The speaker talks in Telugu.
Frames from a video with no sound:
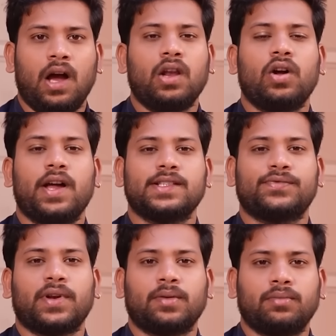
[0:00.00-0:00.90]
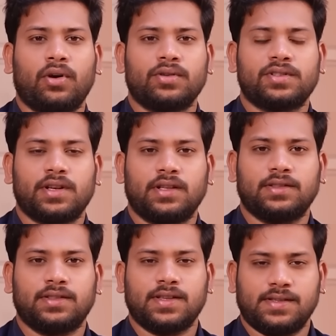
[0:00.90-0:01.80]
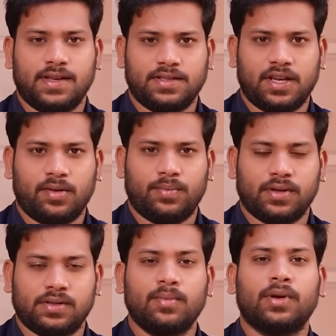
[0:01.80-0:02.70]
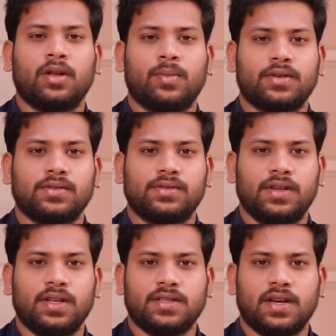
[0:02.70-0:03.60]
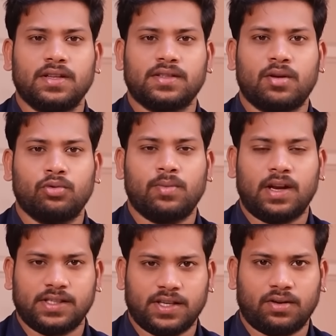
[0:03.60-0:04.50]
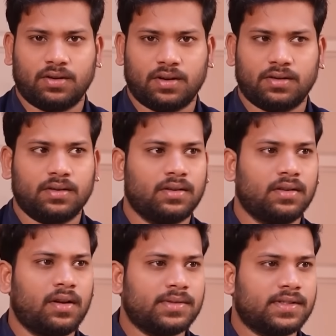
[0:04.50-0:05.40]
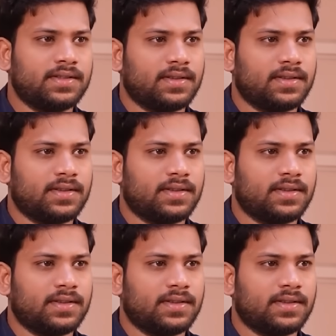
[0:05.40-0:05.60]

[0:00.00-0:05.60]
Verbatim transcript: హలో గైస్ వెల్కమ్ టు అవర్ ఛానల్ దిస్ ఇస్ తేజ ప్రస్తుతం మనతో పాటు సీనియర్ జర్నలిస్ట్ తమ బాలాజీ గారు నమస్తే